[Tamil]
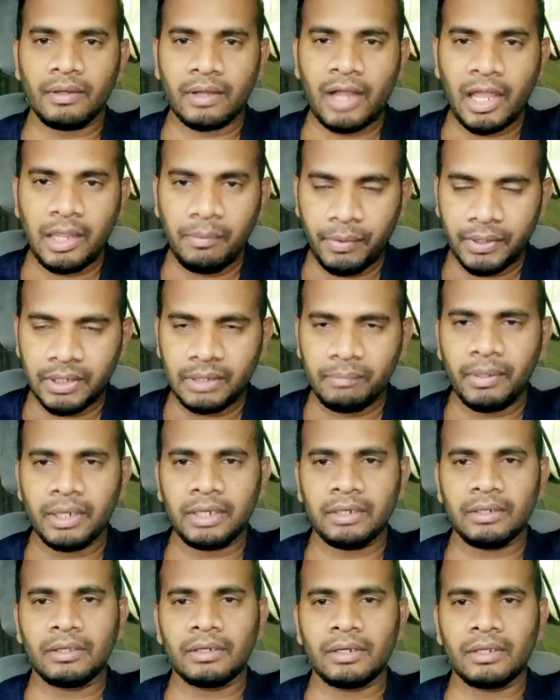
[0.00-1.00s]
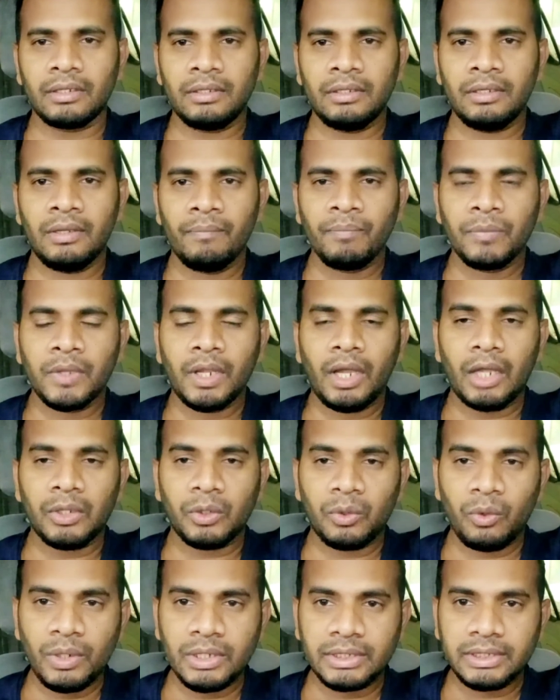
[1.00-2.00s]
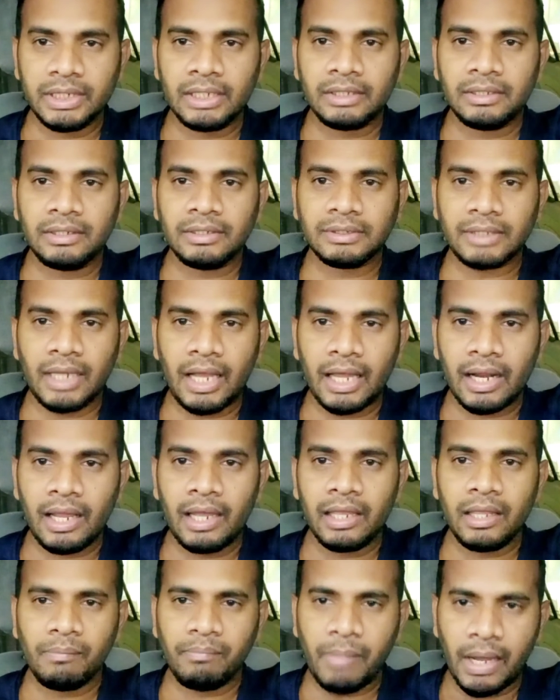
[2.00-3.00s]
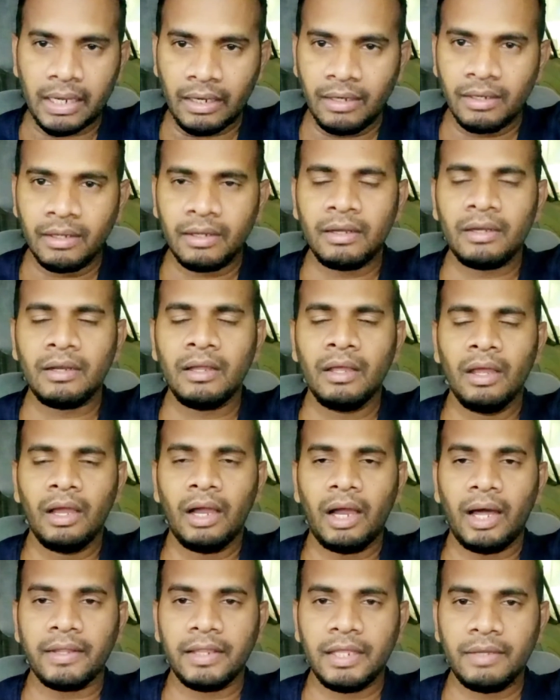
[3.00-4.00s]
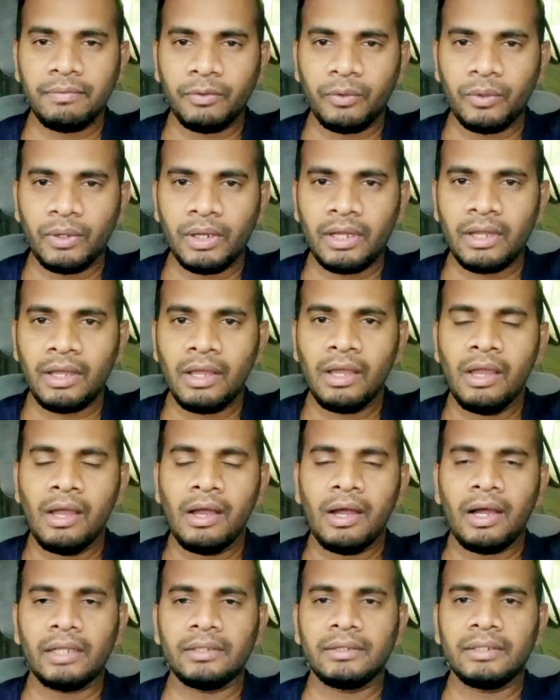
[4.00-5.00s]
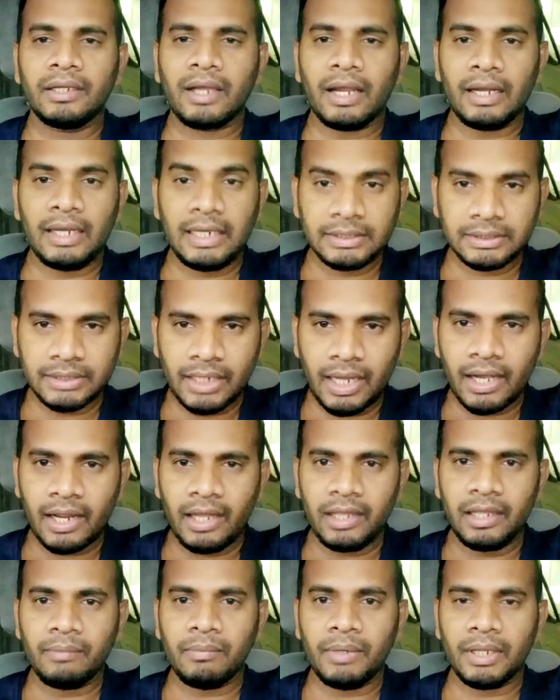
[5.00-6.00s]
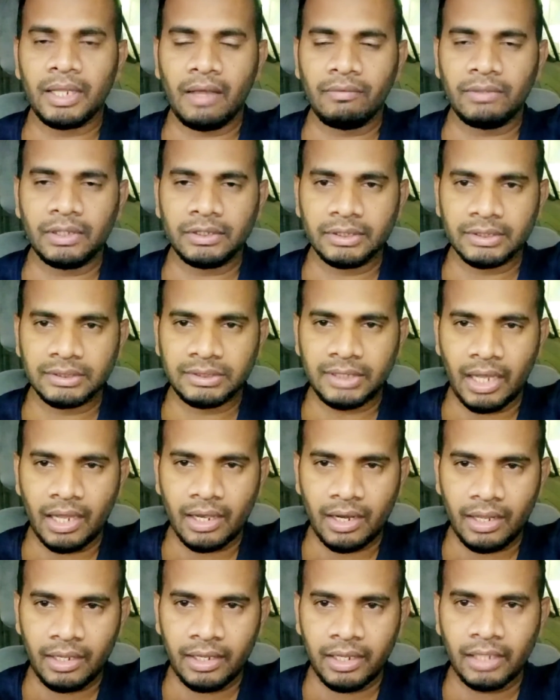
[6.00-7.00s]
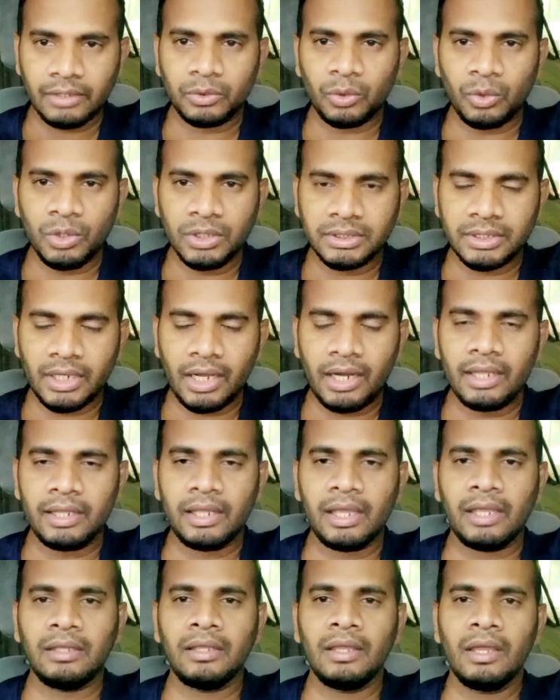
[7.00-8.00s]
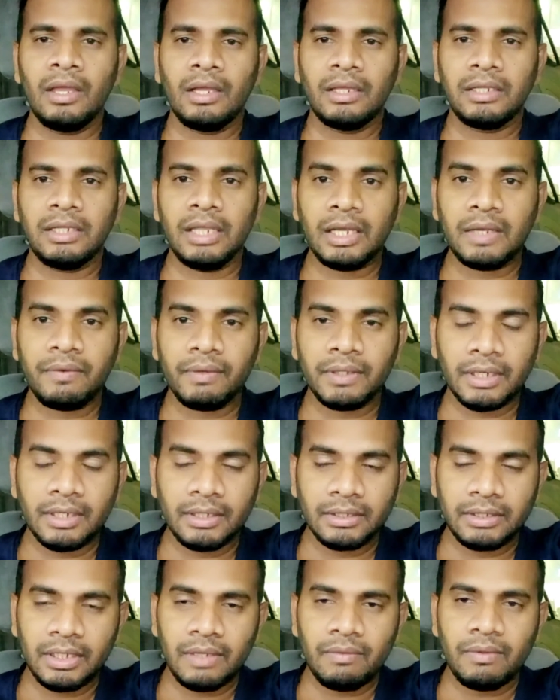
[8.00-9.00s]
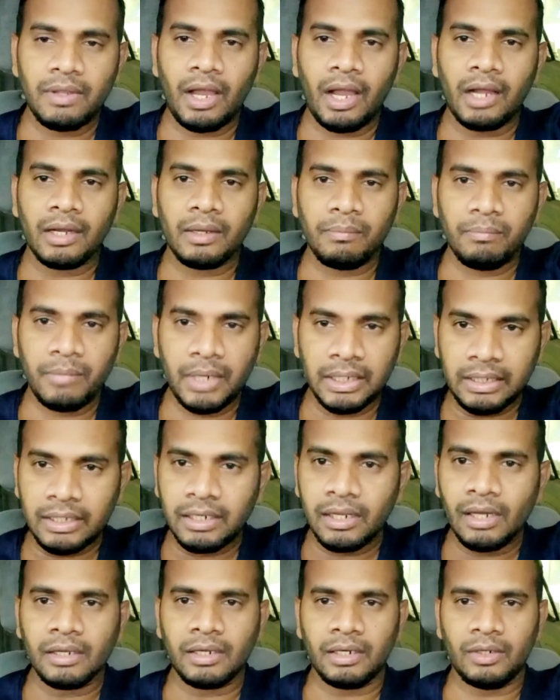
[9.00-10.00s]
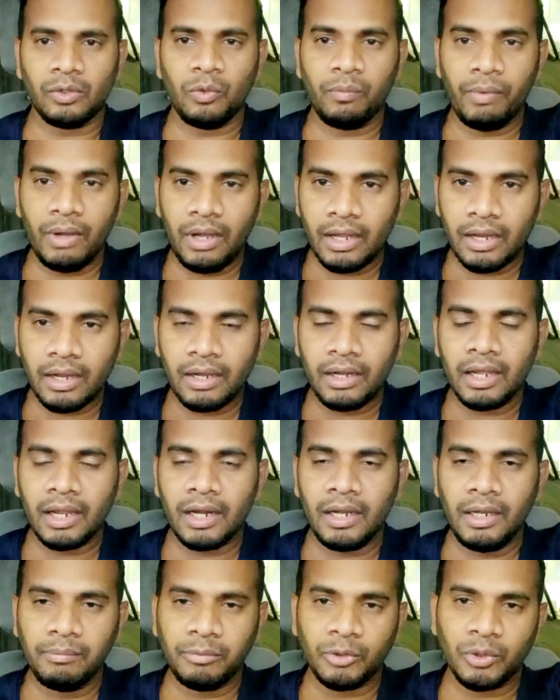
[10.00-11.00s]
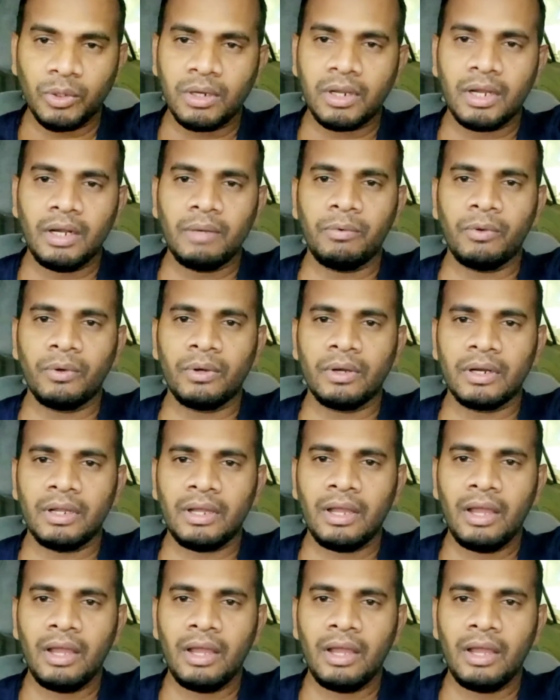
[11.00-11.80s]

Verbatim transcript: கைப்பற்றப்பட்டிருக்கிறது அதனோடு சேர்த்து சாராய பரல்கள் அதே போல அந்த கள்ளச்சாராயம் அதாவது அந்த சாராய தொழிற்சாலையை இயக்குவதற்கு தேவையான மெட்டீரியல்கள் உபகரணங்கள் பொருட்கள் போன்ற